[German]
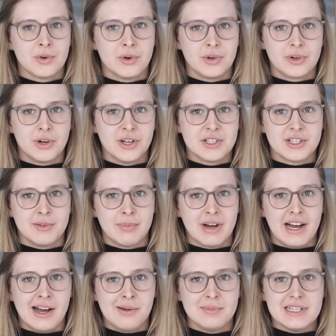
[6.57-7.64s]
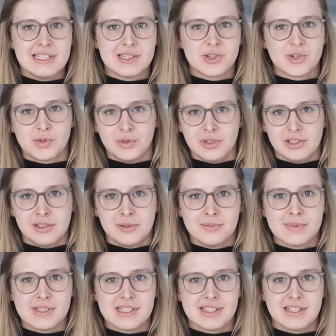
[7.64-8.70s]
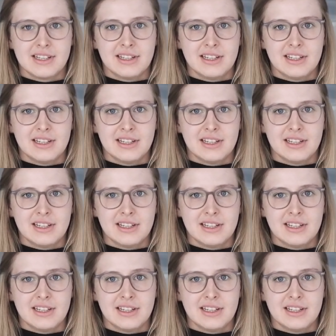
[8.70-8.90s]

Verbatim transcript: und konnte im Rahmen dieses Studiums